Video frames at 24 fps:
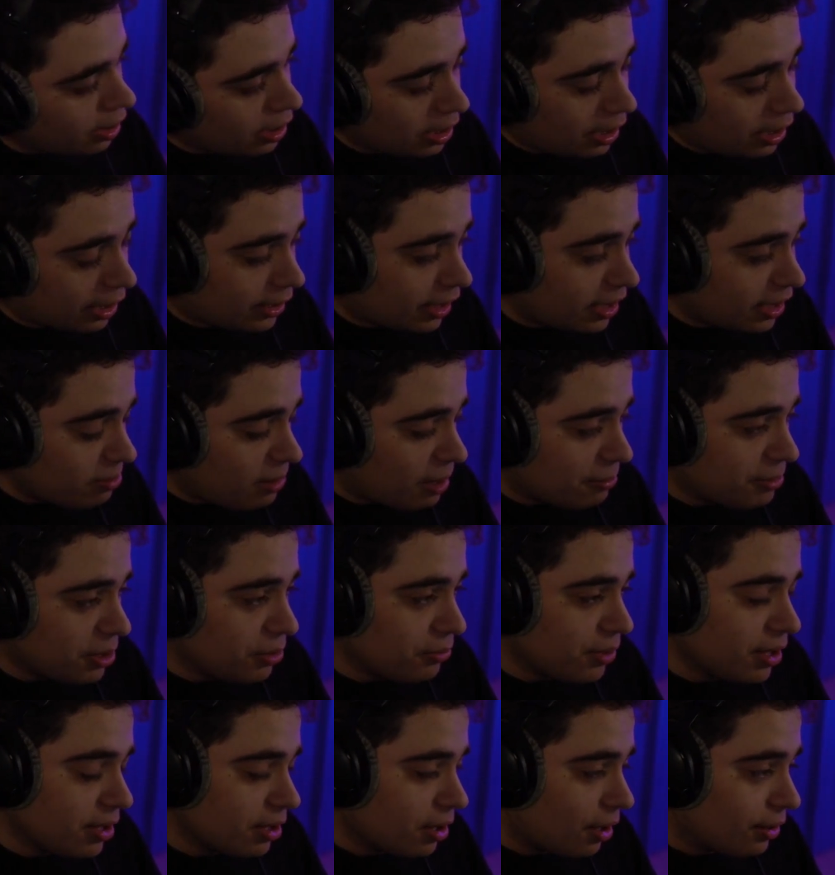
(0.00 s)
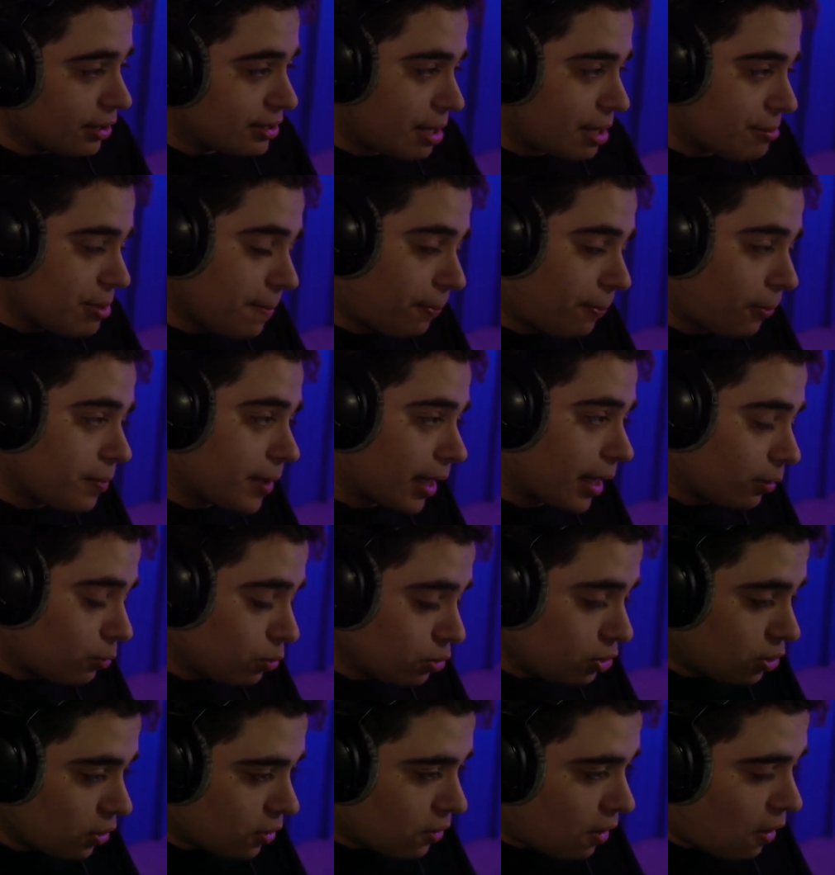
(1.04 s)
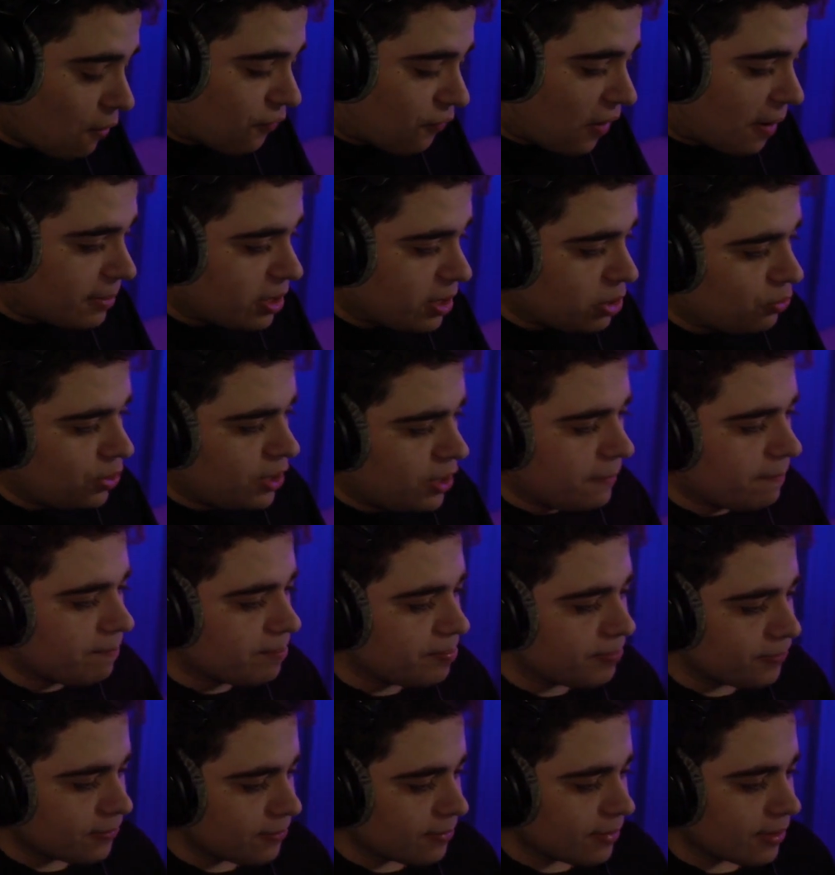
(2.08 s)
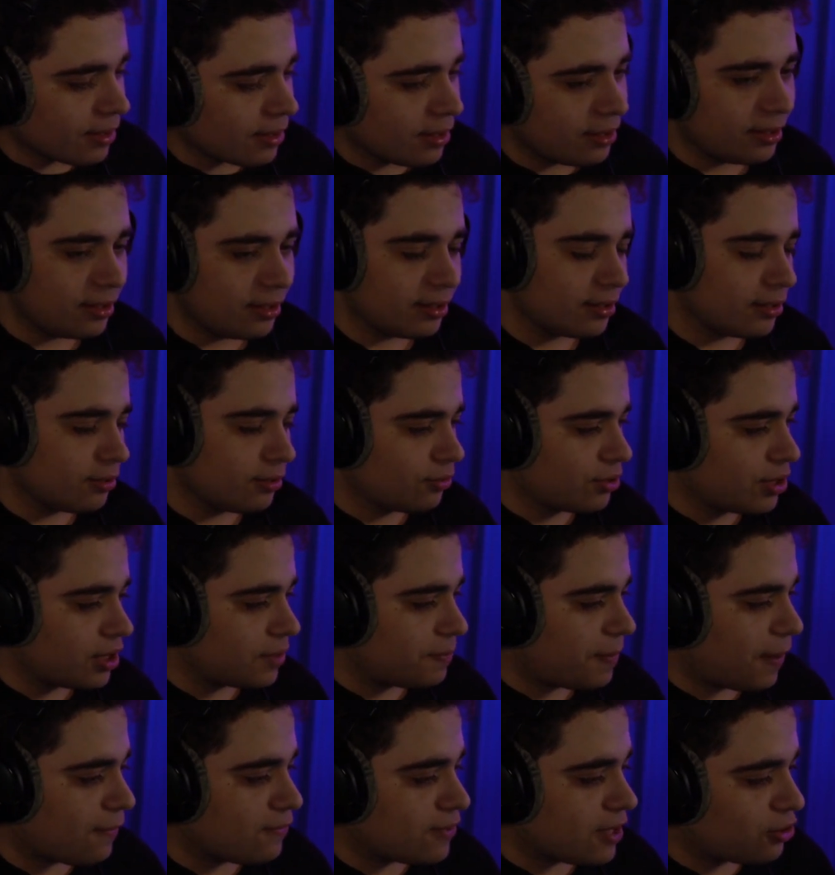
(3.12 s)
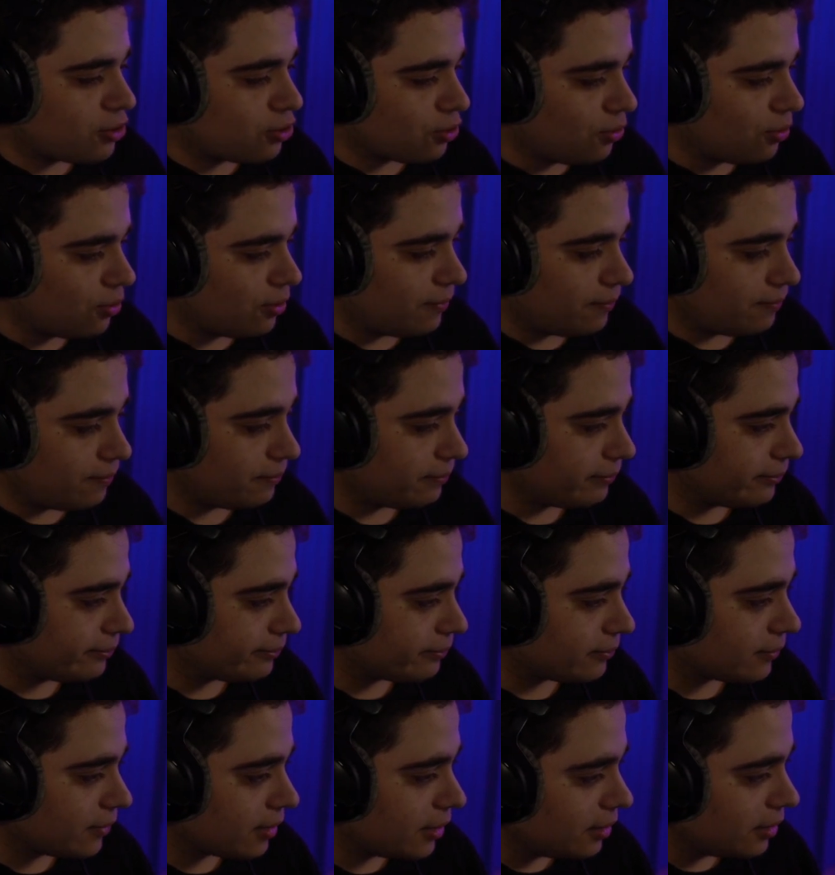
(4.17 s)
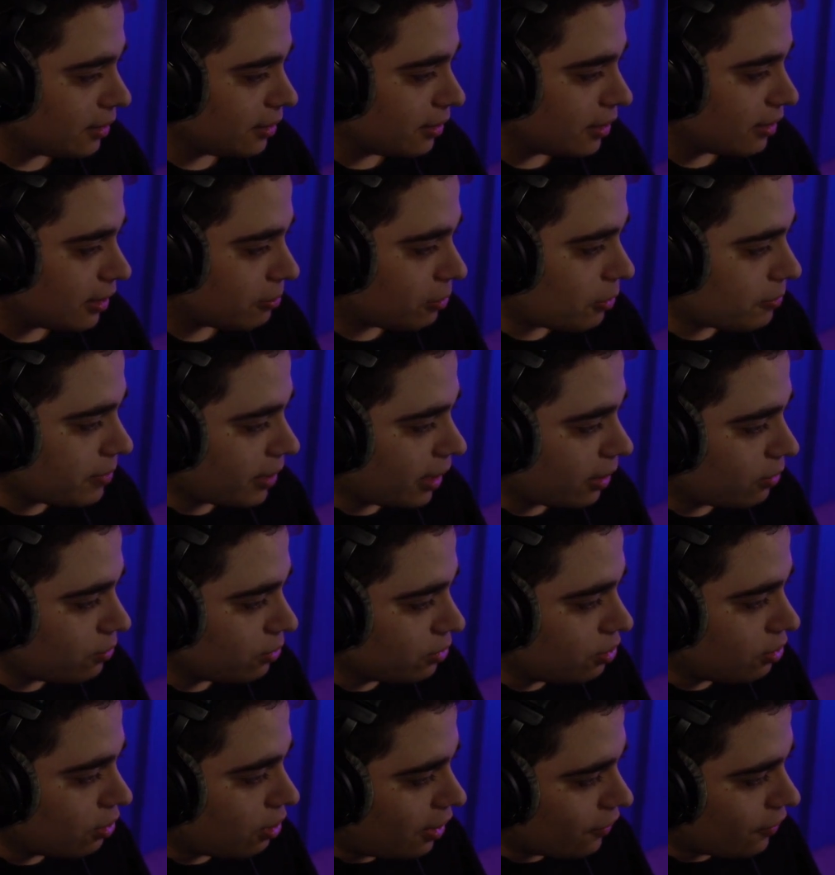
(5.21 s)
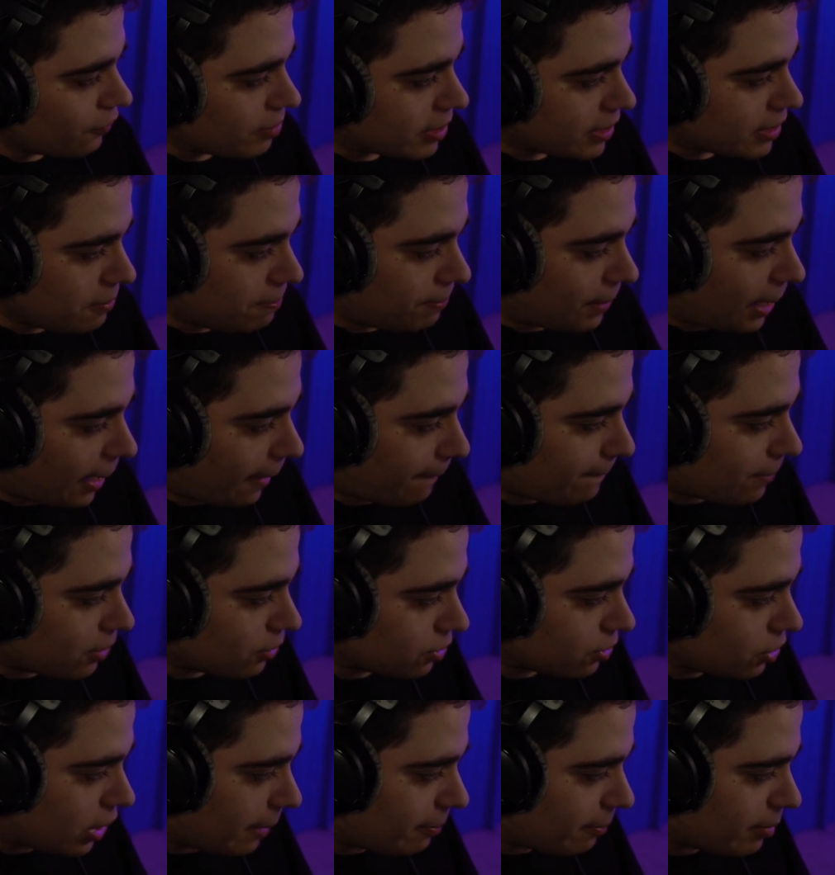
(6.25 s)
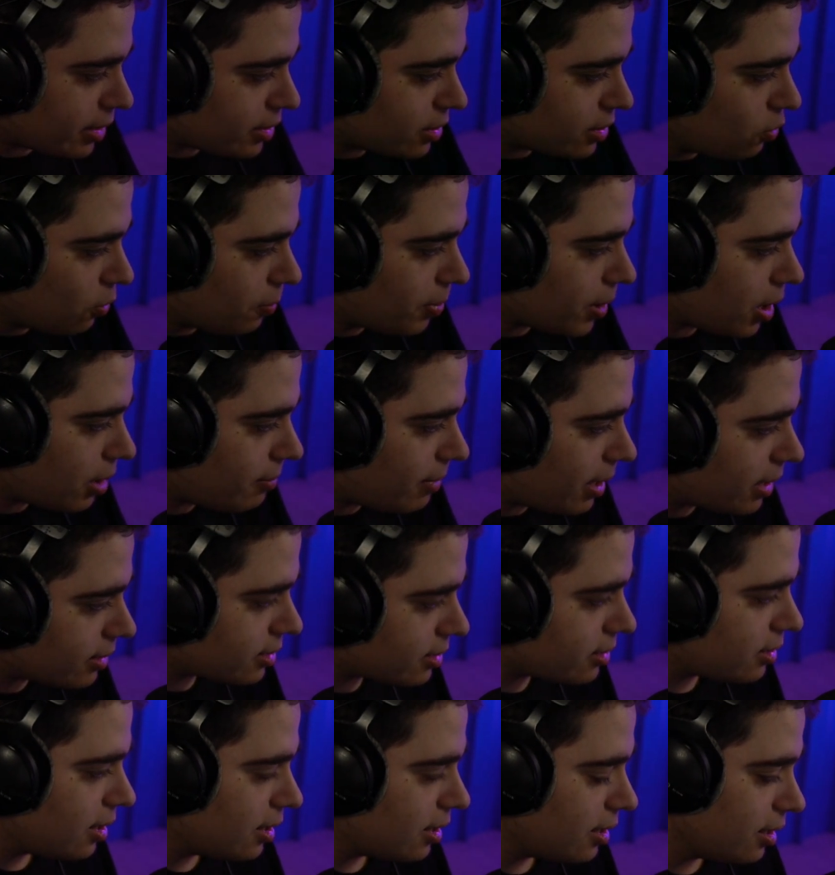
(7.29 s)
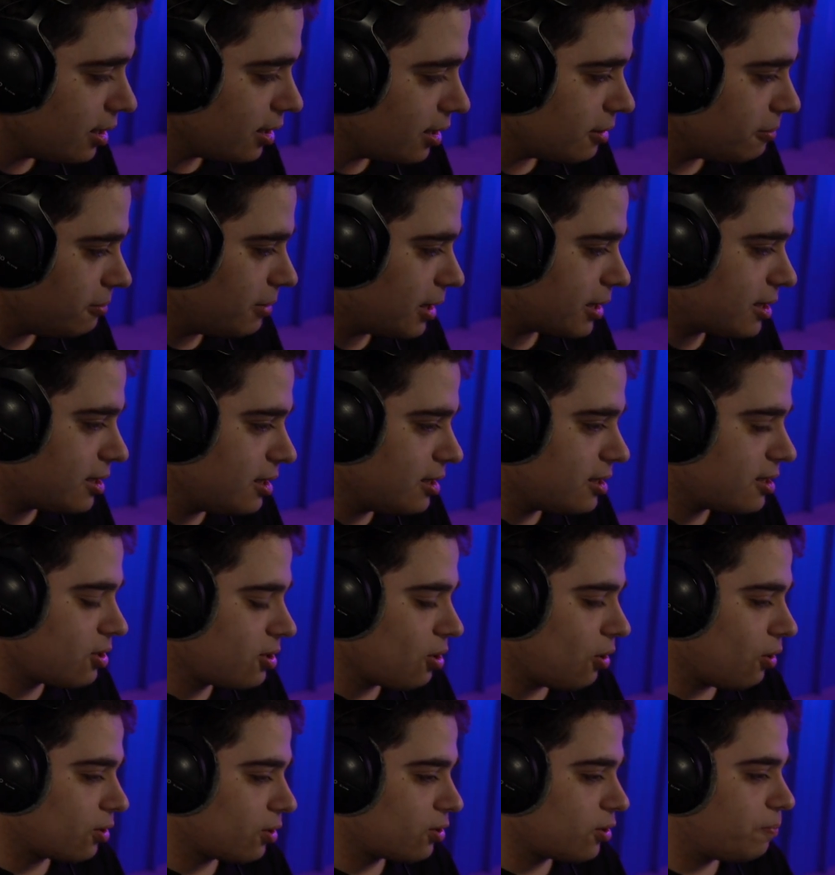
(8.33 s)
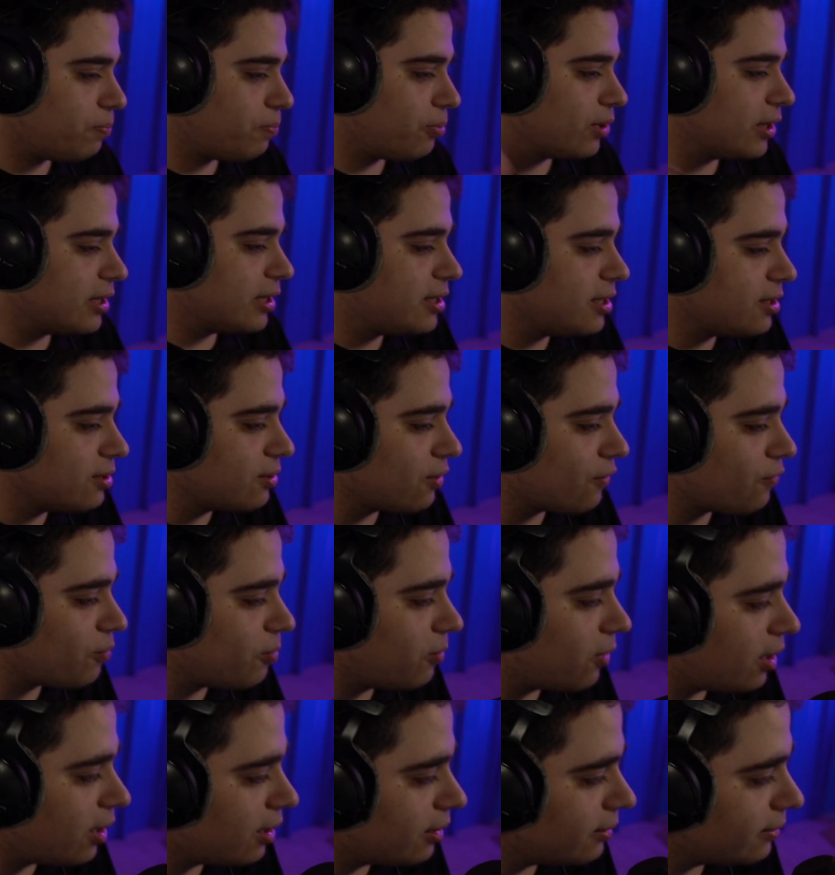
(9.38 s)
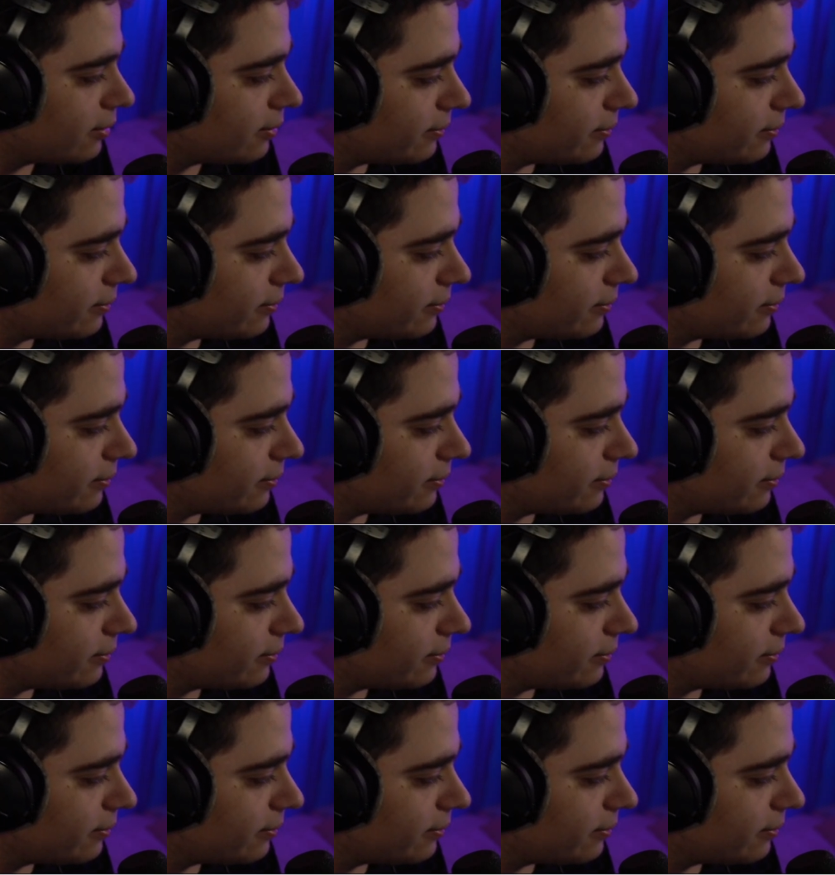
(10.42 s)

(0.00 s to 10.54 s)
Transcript: La crime à minuit, non les amis, première écoute de Rof à minuit. Donc j'espère que vous êtes chaud. Première écoute de Rof, merci Plaque Panther, merci Oprah Max, merci Stork pour les 19 mois.